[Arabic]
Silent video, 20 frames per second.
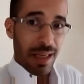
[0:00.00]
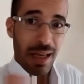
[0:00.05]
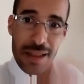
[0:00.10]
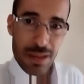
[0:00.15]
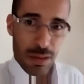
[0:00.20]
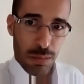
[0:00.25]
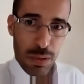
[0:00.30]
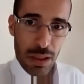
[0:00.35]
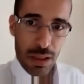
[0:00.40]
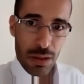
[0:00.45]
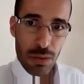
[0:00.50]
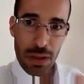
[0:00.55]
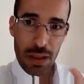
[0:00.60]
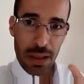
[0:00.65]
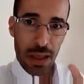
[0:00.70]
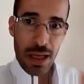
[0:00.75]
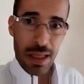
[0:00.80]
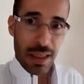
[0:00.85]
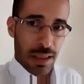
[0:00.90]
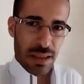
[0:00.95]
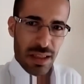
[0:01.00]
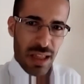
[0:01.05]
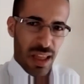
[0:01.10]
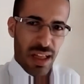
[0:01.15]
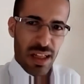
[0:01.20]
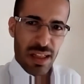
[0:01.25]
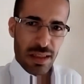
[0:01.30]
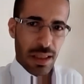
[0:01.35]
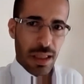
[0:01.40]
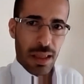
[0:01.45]
لكاتب الرواية هذه
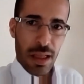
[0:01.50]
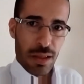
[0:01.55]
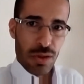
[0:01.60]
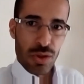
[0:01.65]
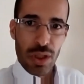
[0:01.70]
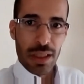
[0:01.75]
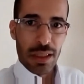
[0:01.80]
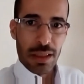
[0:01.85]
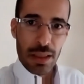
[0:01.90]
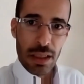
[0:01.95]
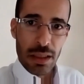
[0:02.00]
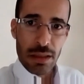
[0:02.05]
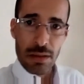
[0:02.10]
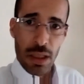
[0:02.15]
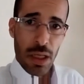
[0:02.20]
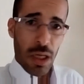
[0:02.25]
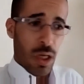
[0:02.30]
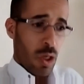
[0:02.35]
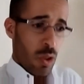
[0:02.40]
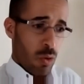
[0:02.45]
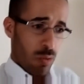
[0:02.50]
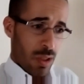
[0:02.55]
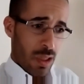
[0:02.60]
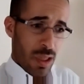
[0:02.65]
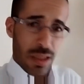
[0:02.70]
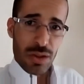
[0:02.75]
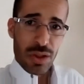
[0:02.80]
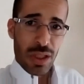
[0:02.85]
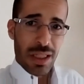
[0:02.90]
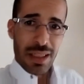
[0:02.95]
تظهر يظهر جليا
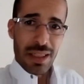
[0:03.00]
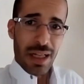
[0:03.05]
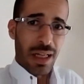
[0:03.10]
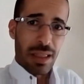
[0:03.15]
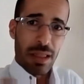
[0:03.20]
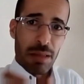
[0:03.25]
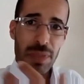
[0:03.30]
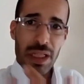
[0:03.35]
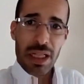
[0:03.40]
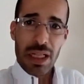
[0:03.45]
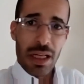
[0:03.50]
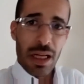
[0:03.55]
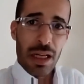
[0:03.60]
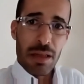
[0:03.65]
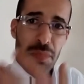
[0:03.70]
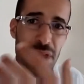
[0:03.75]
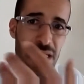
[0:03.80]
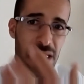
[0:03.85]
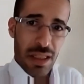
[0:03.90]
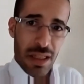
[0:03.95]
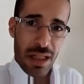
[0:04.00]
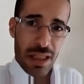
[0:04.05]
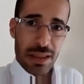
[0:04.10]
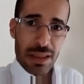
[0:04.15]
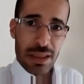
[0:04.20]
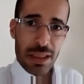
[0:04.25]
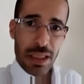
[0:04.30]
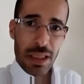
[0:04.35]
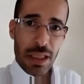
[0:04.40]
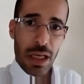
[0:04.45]
ويظهر جليا أيضا من خلال
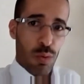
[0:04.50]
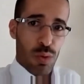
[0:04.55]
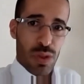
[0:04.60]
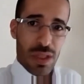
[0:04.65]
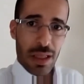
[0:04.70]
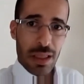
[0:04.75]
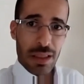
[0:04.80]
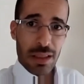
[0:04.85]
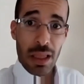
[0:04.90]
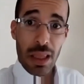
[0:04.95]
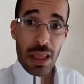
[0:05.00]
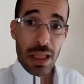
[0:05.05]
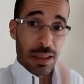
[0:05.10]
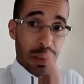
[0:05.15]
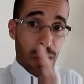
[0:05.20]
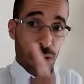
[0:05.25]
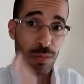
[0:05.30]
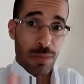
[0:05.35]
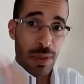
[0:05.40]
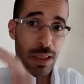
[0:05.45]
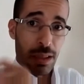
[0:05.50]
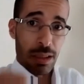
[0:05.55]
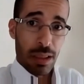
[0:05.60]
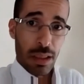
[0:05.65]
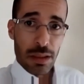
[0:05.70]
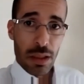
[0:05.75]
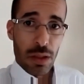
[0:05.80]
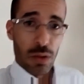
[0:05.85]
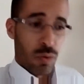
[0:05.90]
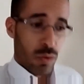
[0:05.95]
مسيرته أو سيرته الذاتية يمكن
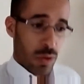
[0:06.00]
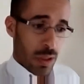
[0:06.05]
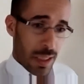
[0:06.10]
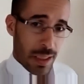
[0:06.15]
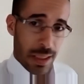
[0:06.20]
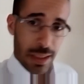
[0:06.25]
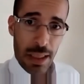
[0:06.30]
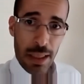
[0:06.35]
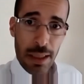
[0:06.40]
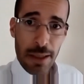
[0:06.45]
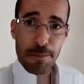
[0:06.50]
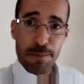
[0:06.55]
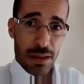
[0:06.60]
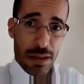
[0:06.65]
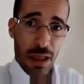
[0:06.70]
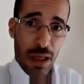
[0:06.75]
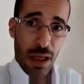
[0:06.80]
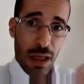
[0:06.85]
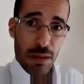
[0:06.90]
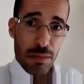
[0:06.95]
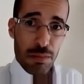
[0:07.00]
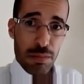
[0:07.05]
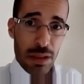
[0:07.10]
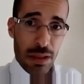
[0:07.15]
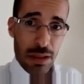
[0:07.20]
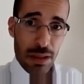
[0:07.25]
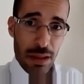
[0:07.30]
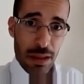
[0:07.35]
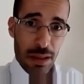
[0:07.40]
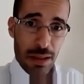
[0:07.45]
أن تطلعون عليه قط
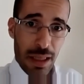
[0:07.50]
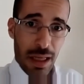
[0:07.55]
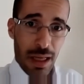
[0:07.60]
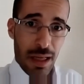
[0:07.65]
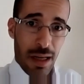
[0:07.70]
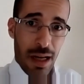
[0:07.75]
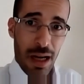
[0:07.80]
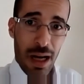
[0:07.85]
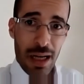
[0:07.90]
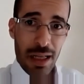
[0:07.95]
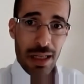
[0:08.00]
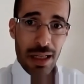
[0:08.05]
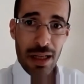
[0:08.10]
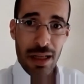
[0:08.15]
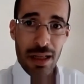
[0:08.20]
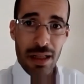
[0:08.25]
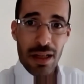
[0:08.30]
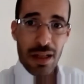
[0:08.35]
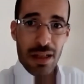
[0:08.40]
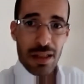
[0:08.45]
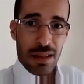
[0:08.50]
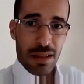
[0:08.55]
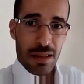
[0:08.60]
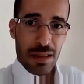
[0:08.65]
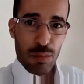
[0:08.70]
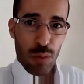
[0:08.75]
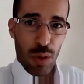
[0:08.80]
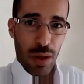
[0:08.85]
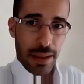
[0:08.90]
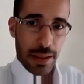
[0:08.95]
بنقرة على
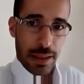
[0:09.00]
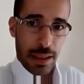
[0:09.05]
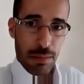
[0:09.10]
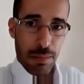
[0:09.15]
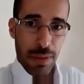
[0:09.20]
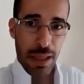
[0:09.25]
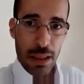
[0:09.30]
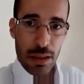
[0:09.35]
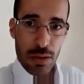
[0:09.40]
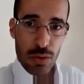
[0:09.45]
محرك